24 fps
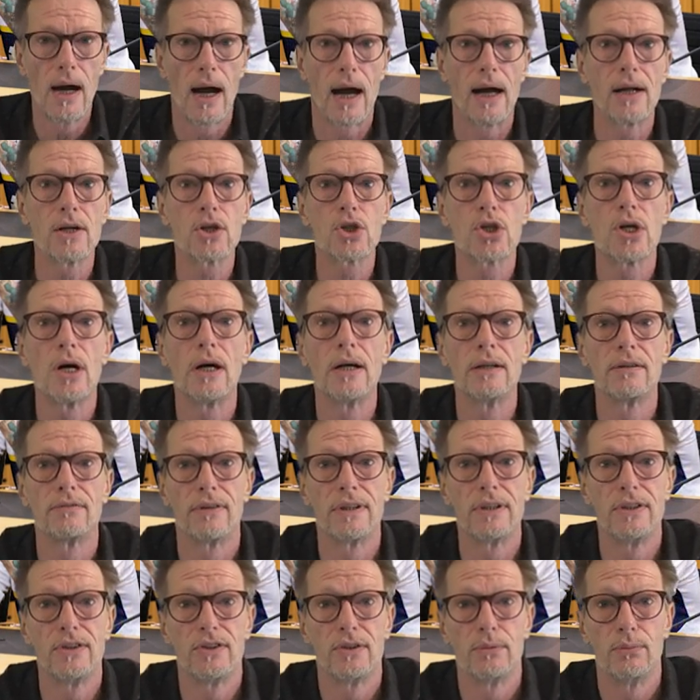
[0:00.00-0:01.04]
Anscheinend
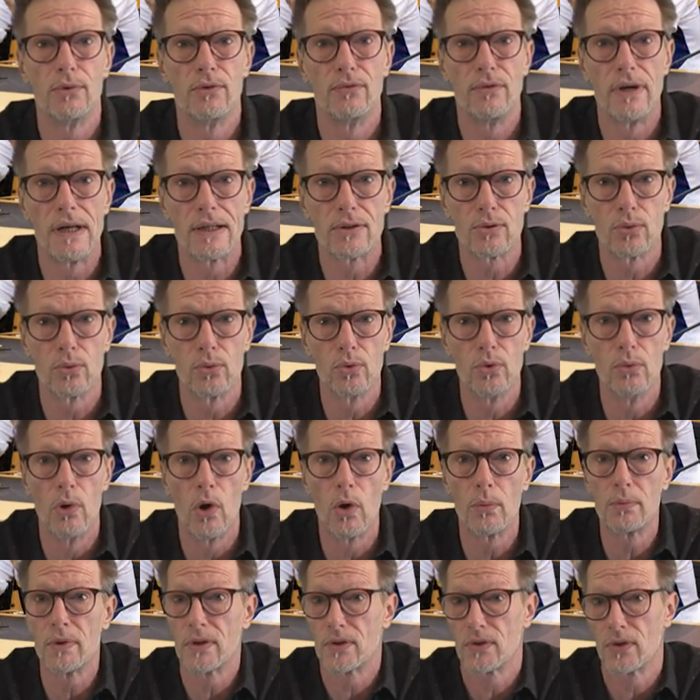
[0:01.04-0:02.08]
war diese Bewertung
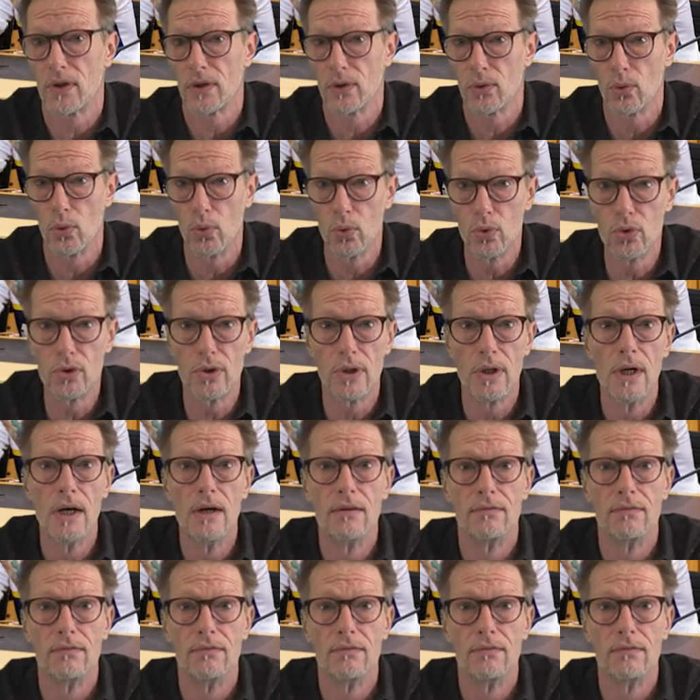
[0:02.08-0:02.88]
überhaupt erst ein Grund,